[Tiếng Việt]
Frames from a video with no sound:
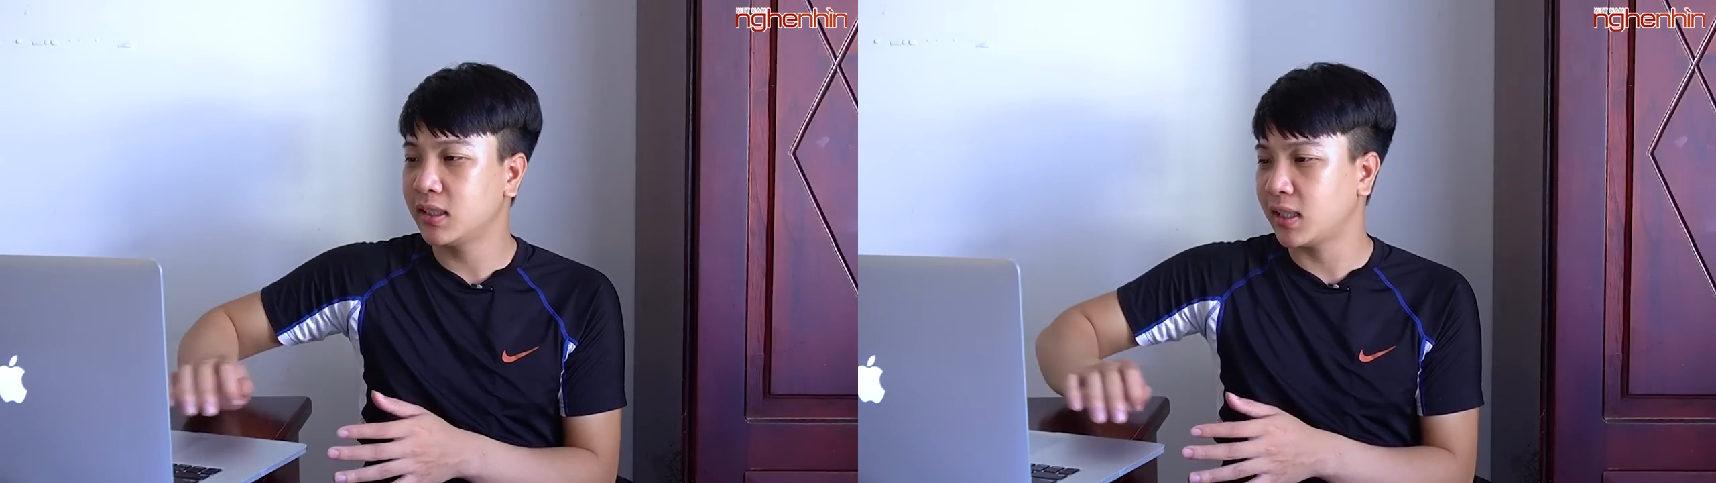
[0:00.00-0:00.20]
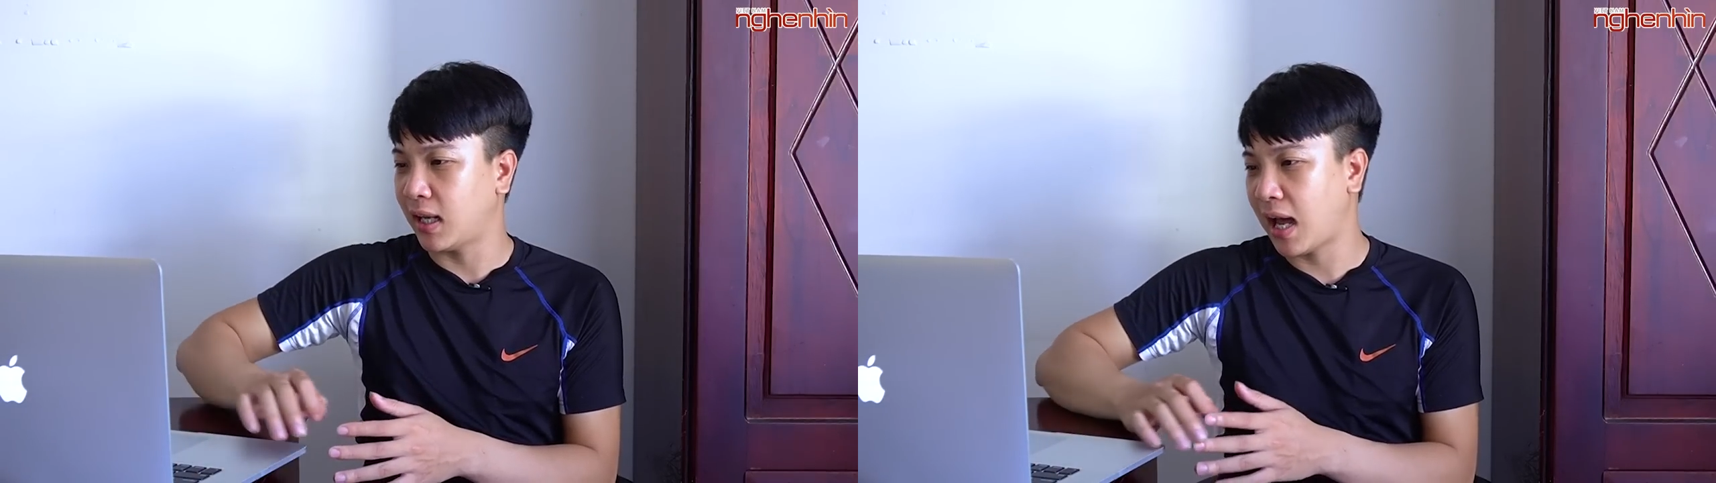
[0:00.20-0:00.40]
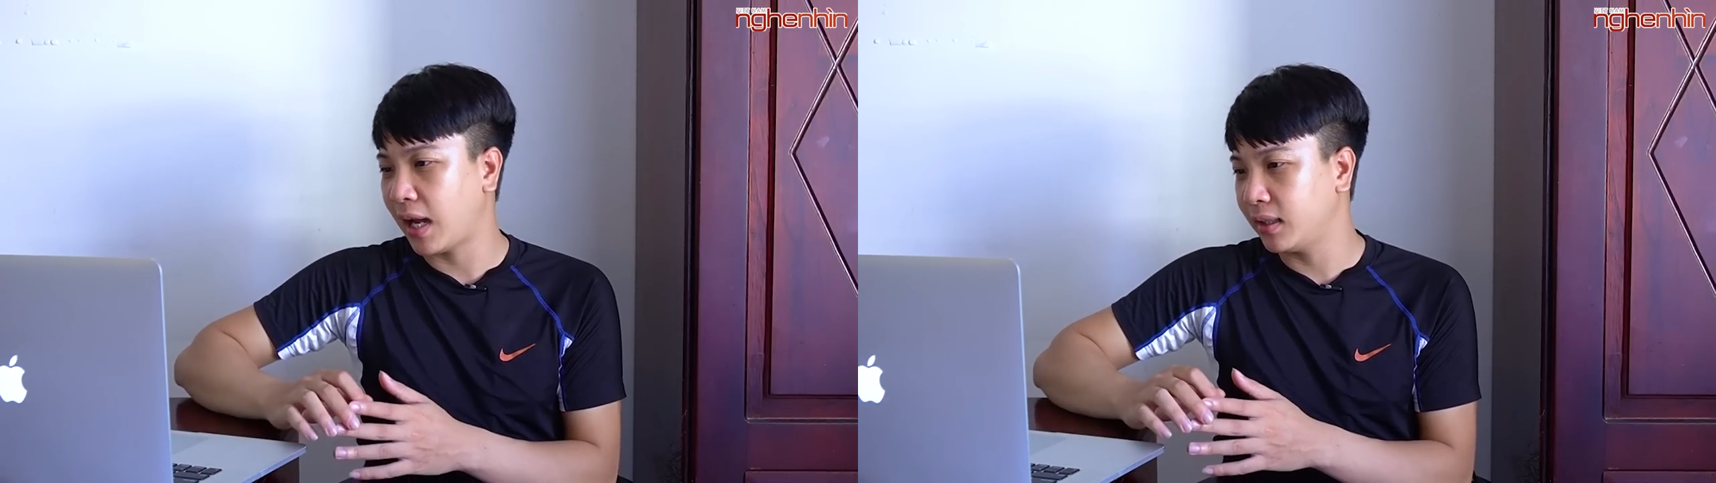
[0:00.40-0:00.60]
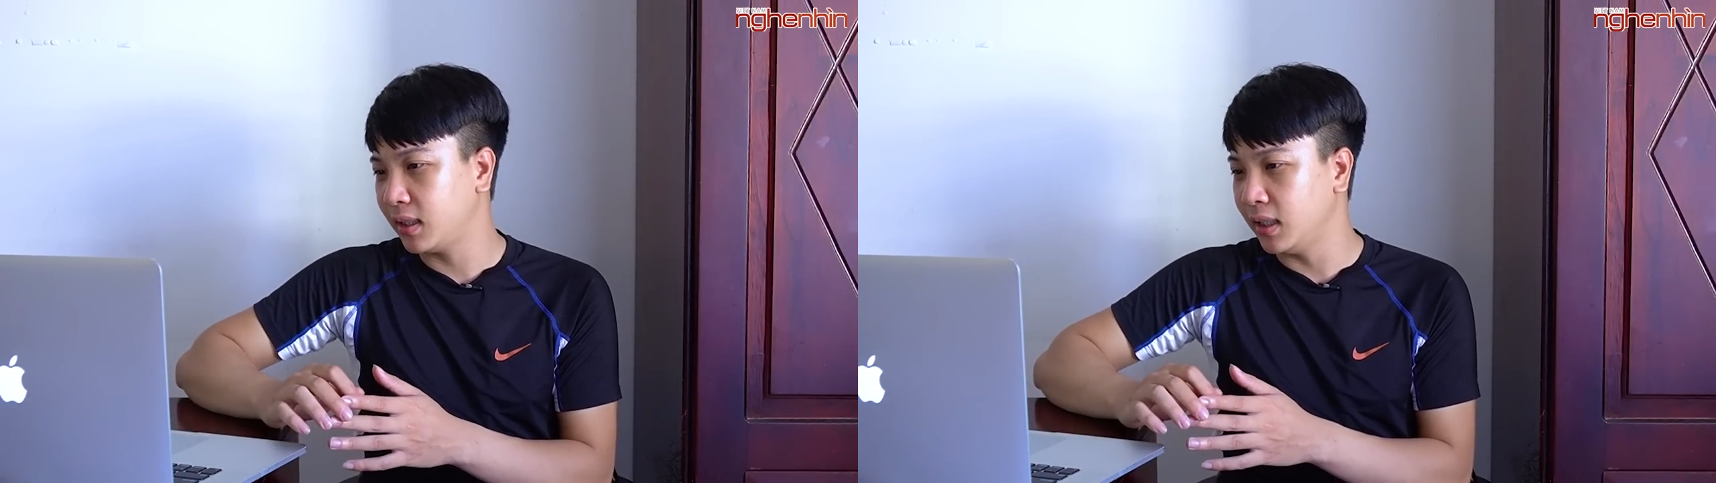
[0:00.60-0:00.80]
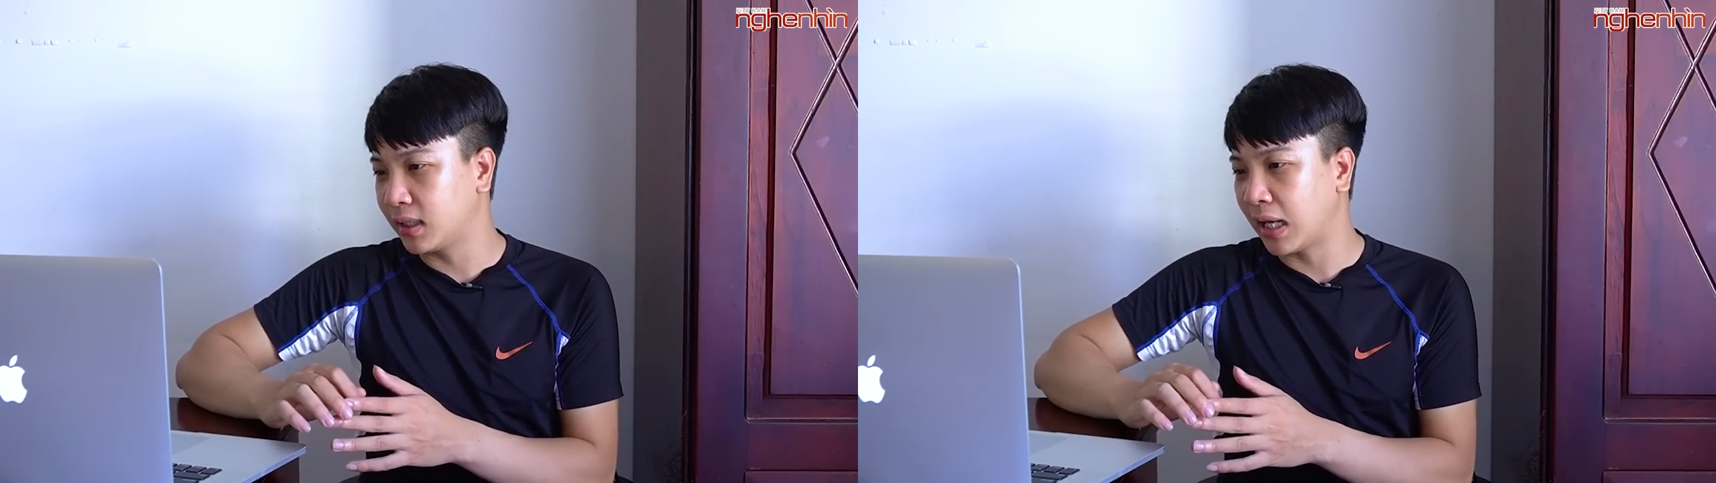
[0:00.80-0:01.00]
chia sẻ lại
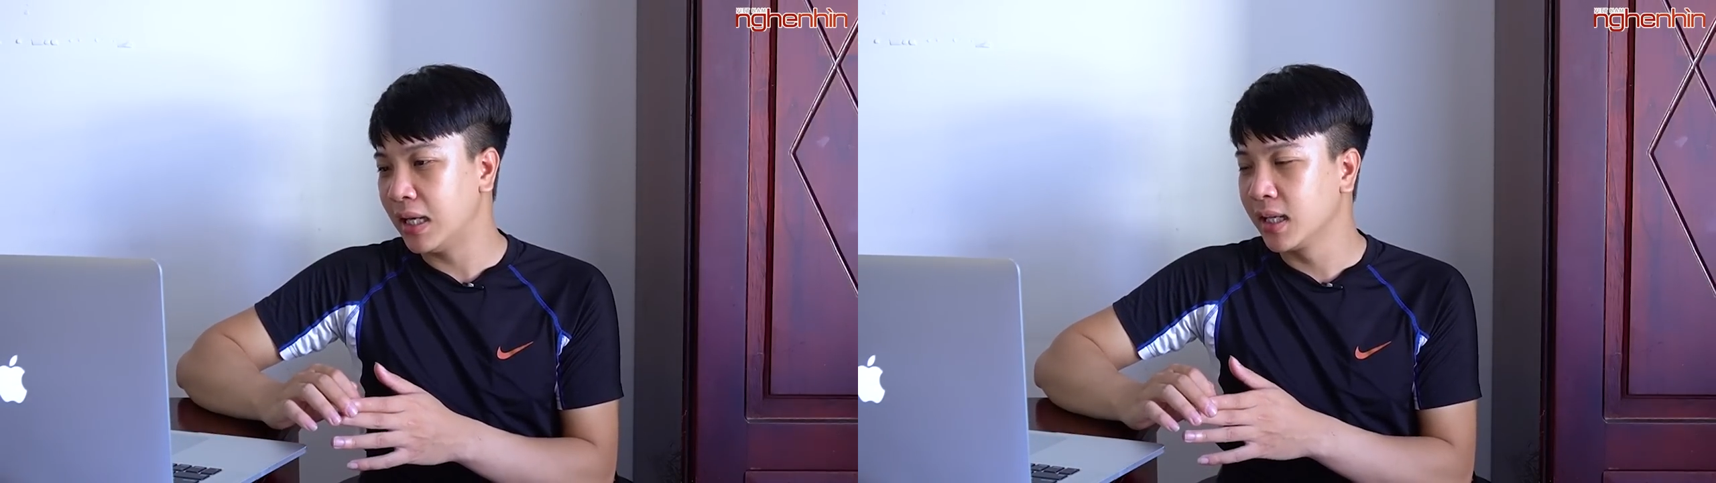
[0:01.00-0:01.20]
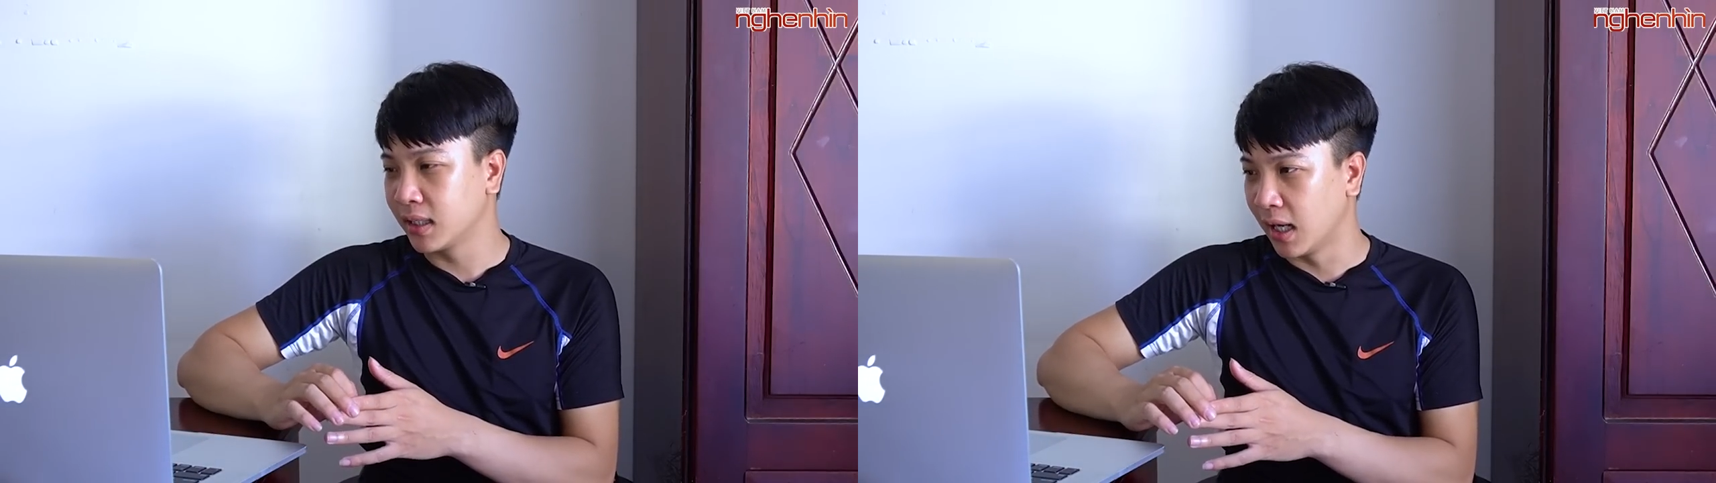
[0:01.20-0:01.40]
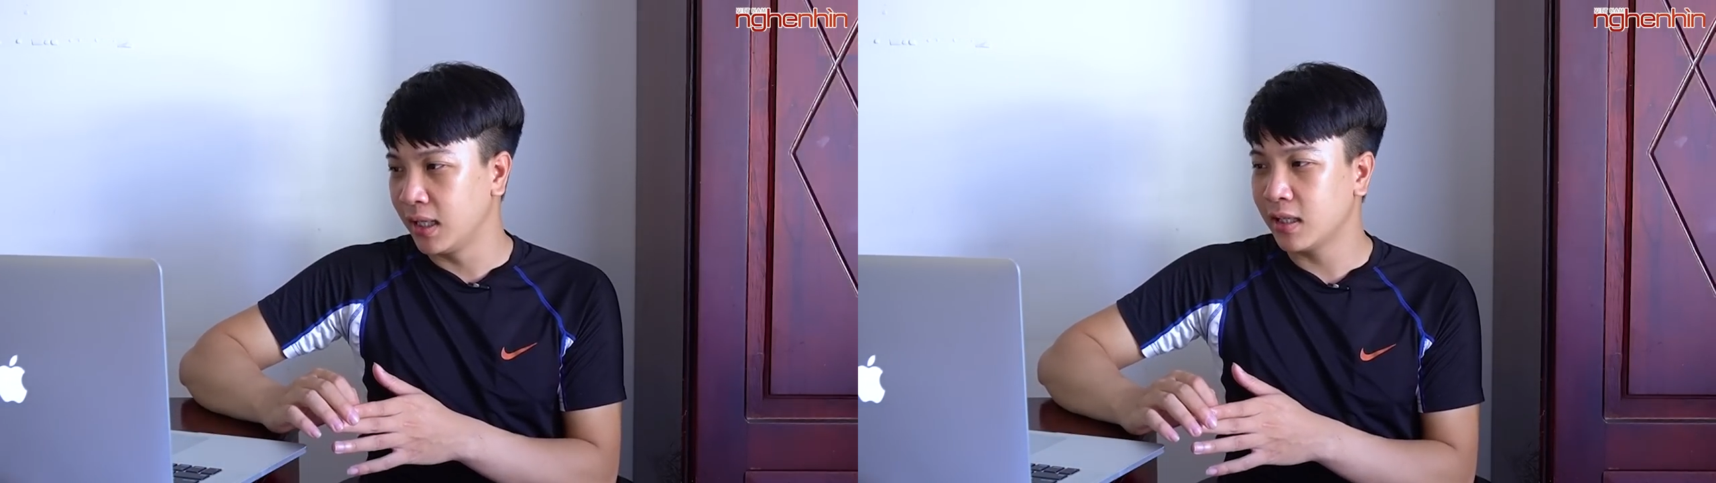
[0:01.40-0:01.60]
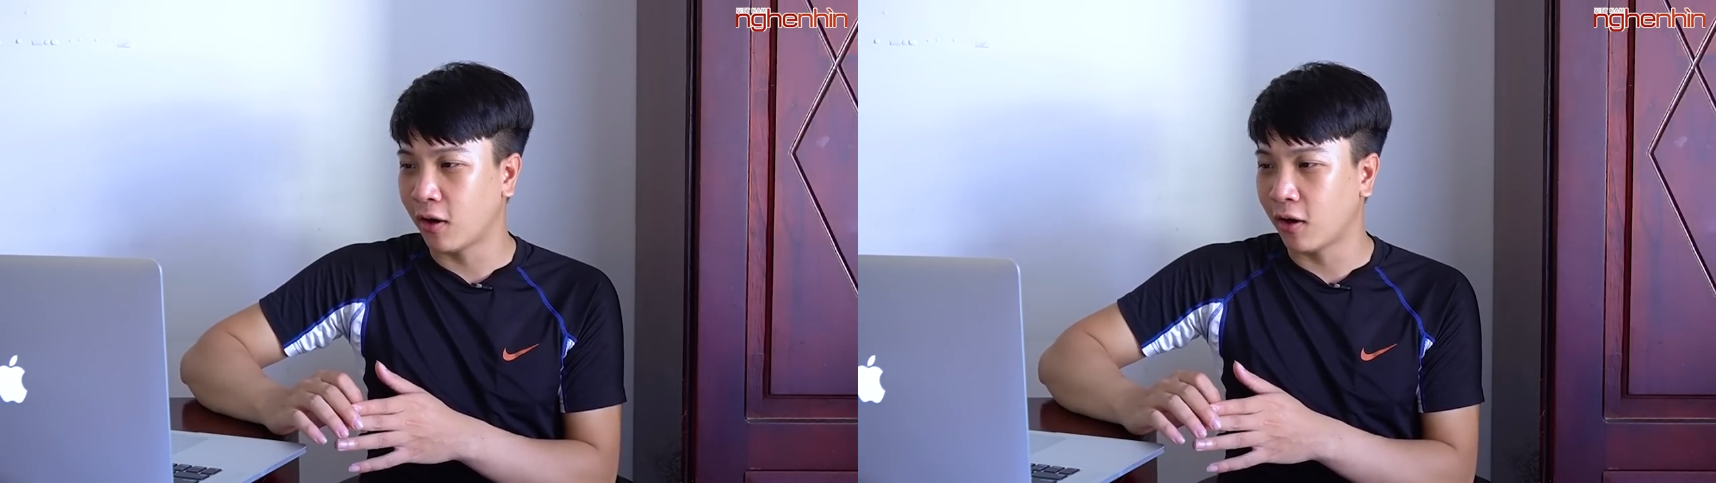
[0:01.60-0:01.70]
thì cái hình đấy